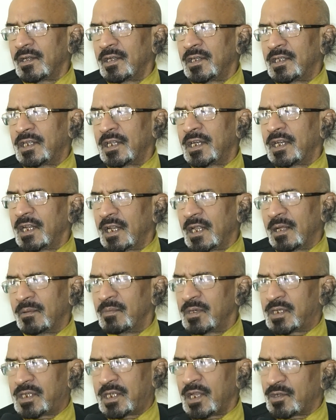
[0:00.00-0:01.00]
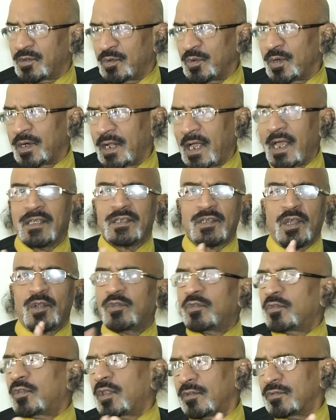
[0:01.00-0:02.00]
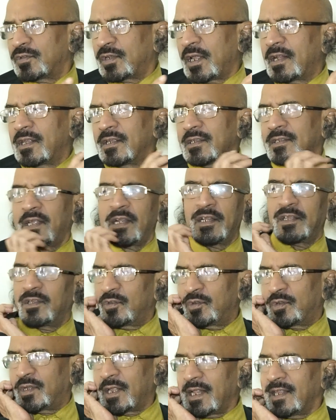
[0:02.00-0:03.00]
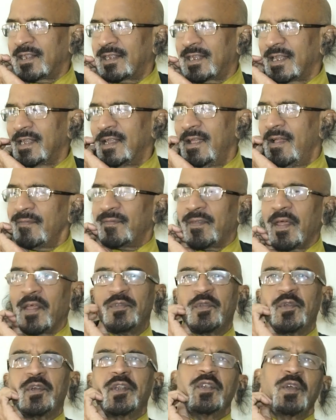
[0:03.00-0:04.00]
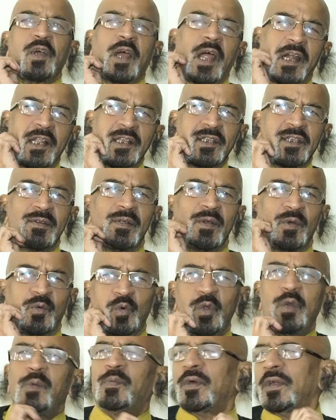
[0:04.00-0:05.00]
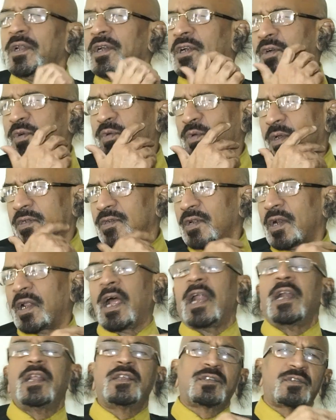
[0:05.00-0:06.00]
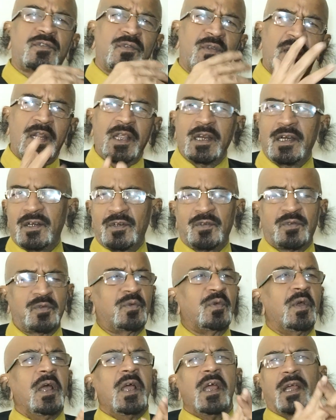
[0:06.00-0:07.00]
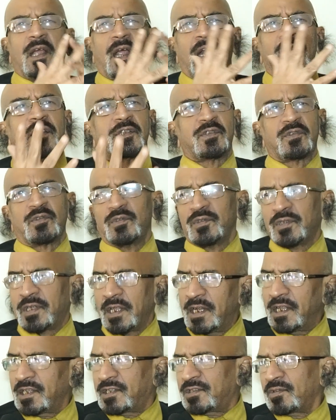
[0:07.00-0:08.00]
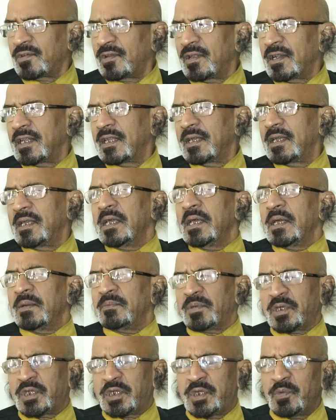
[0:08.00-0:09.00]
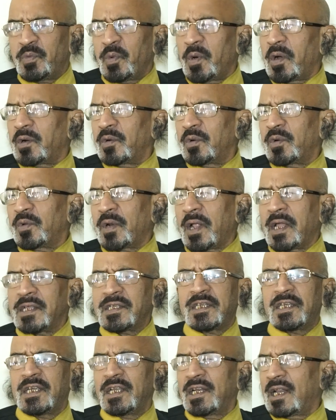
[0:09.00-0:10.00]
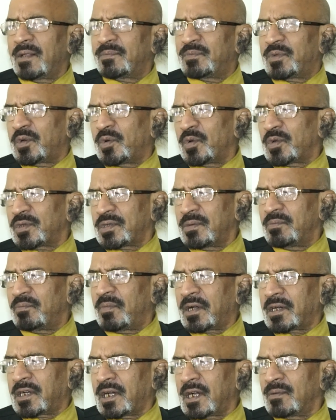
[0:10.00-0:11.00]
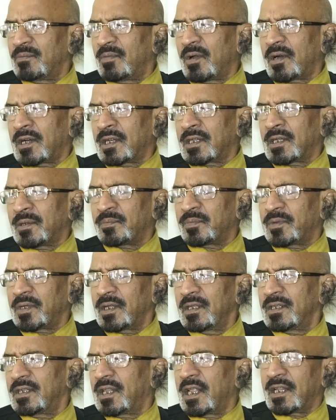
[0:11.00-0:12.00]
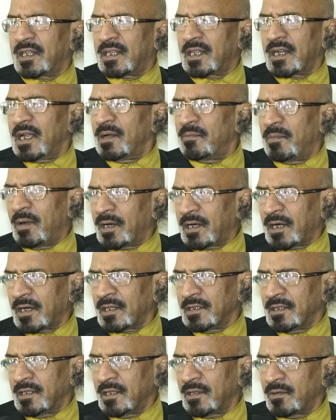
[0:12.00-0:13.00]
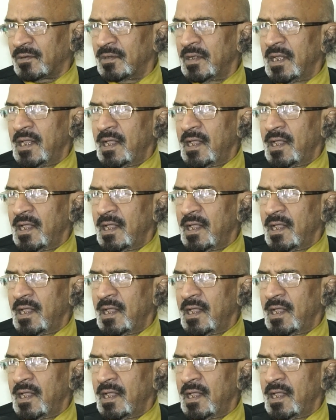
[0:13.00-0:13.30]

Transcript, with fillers: ఇంజనీరింగ్ మిస్టేక్స్ ఉంటాయి అవి సర్దుతాం సరే సరిదిద్దుతారు అంతే దాంతో ఏదో కాళేశ్వరం కూలిపోయినట్టు అసలు కాళేశ్వరం లేనట్టు కాళేశ్వరం శనేశ్వరం అని పిచ్చి బాగుళ్ళు రాజకీయ లబ్ధి కోసం మాట్లాడే మాటలు తప్పితే దరిద్రంగా మాట్లాడుతున్నారు